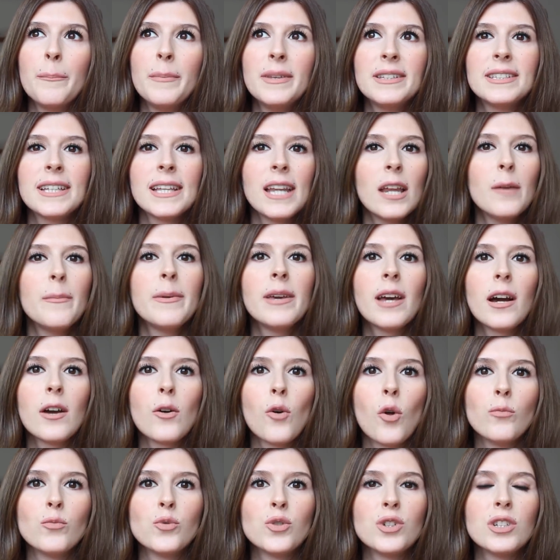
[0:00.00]
Bir sene bir
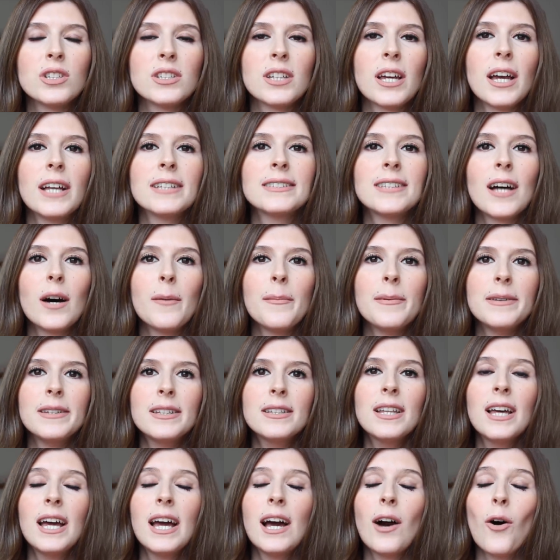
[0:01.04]
ay olmuş işte hesap
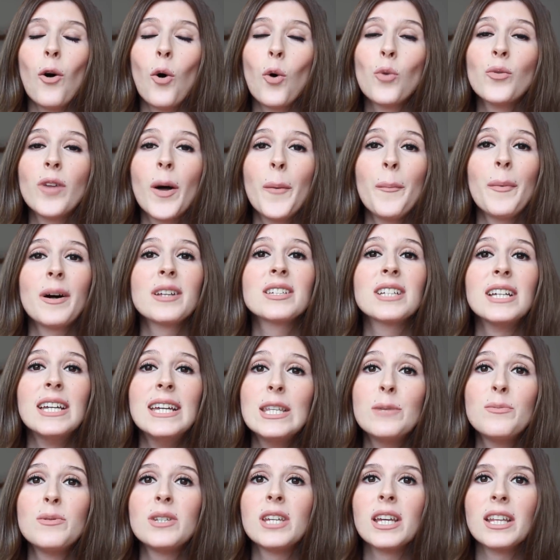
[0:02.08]
edin. Ondan başka
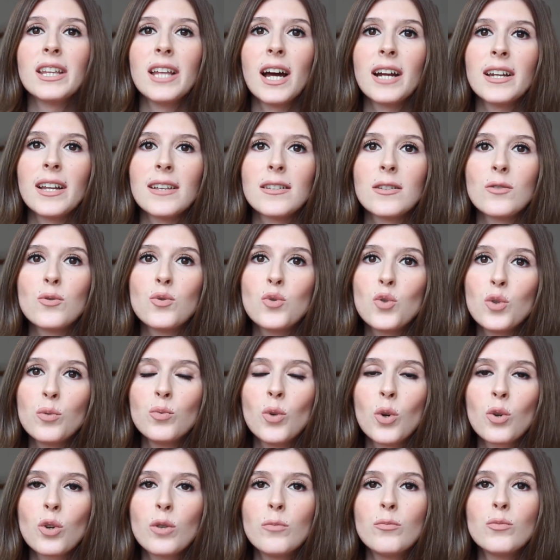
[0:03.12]
hiçbir şey neredeyse
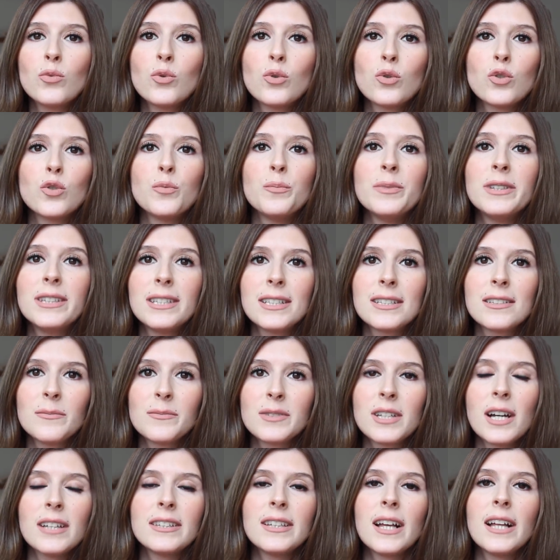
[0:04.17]
sürmüyorum. Ruju
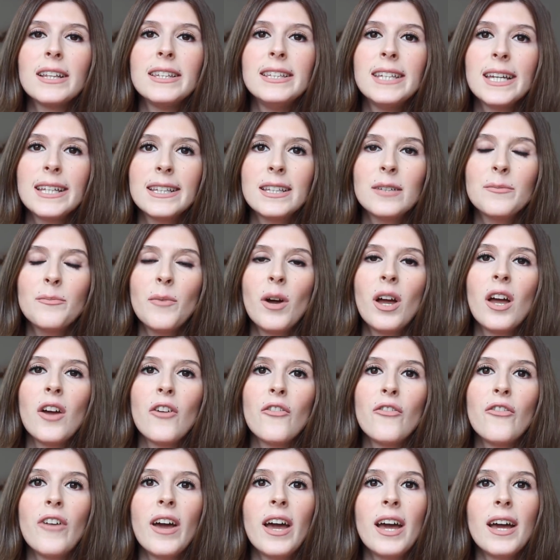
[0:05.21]
bitirdim zaten yedim
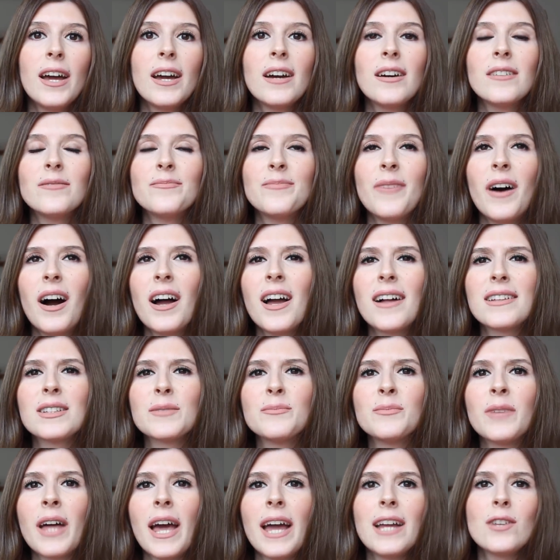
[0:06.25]
ve
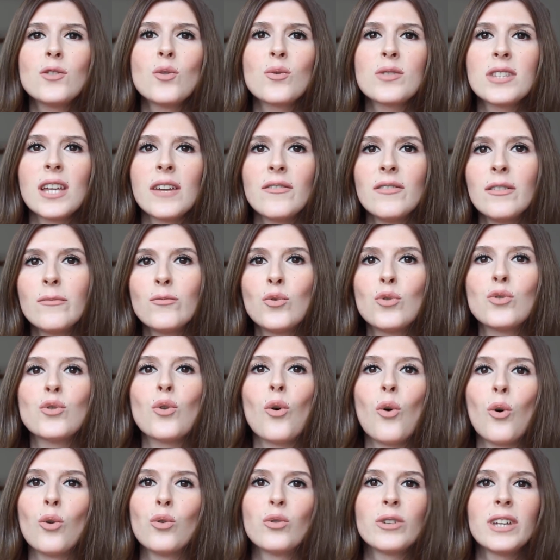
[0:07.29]
hayatımda en çok sevdiğim ruj
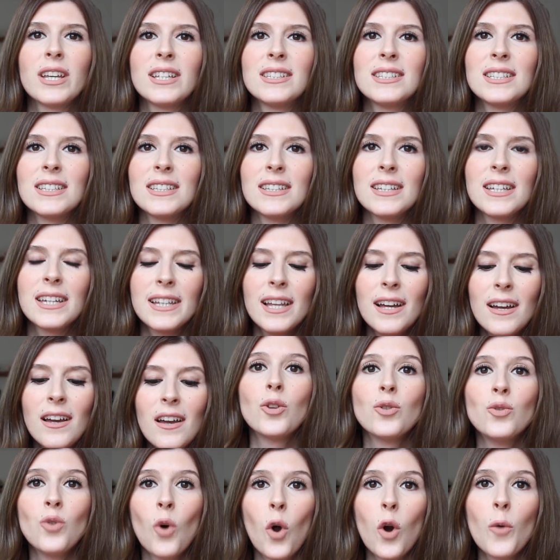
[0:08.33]
oldu kesinlikle.
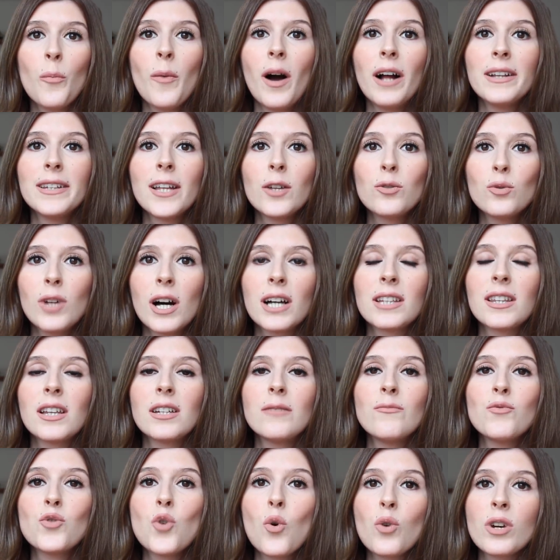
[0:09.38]
Normalde
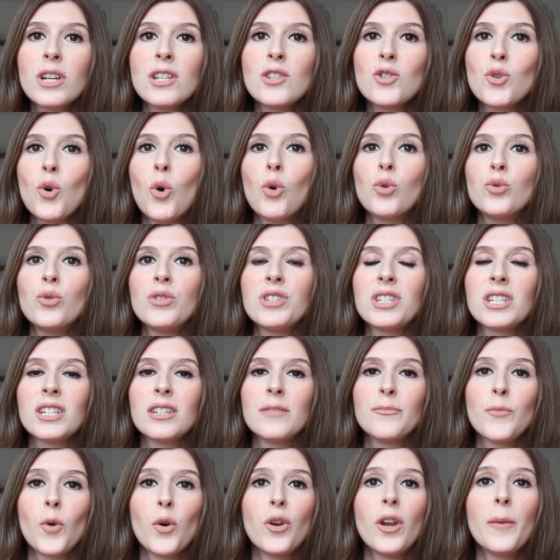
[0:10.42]
dudaklarım çok ince olduğu
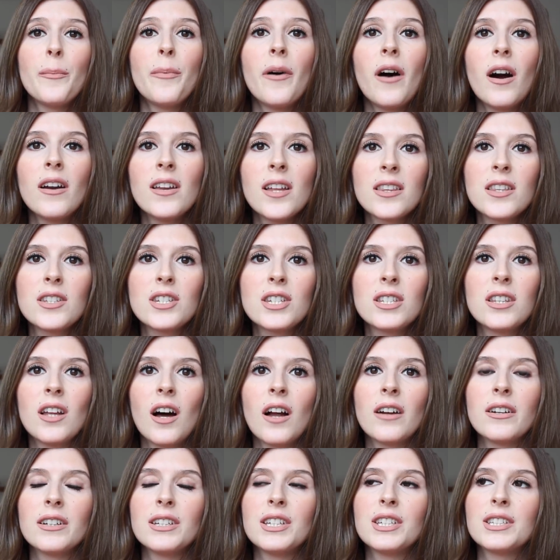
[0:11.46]
için böyle
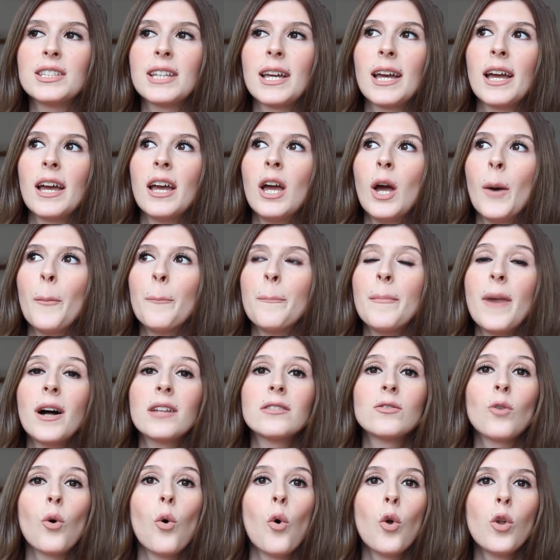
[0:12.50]
parlatıcılar, işte
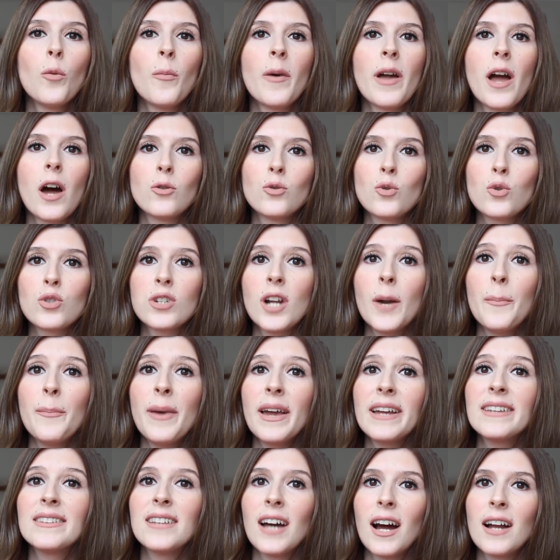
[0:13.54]
mat olmayan rujlar
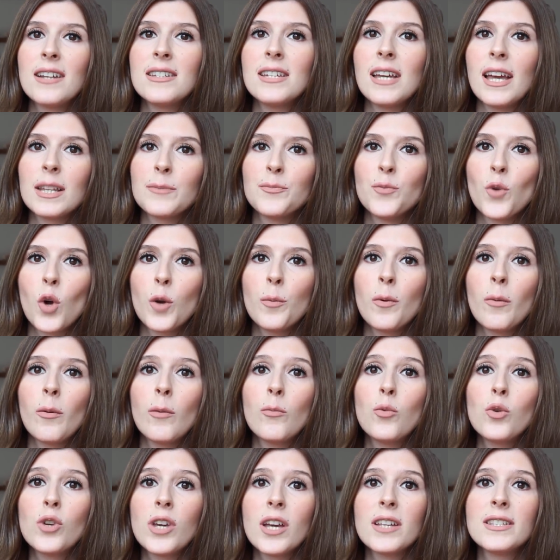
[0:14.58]
pek tercih etmiyorum
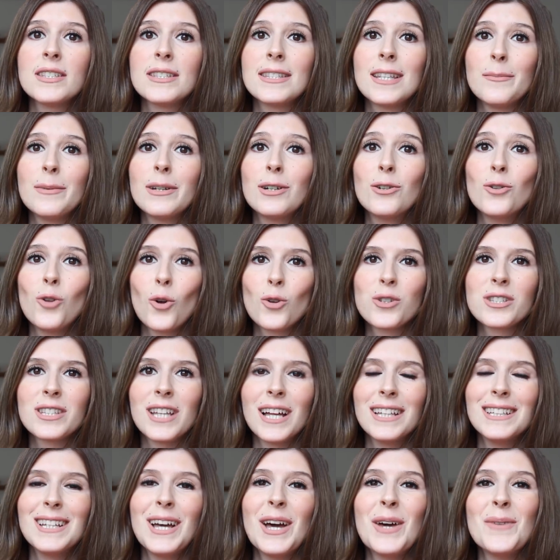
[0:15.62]
ama bu kez size bir
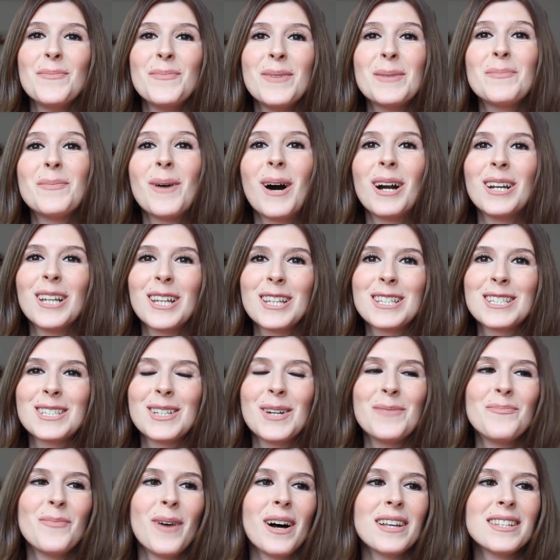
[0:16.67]
gloss'tan, bir parlatıcıdan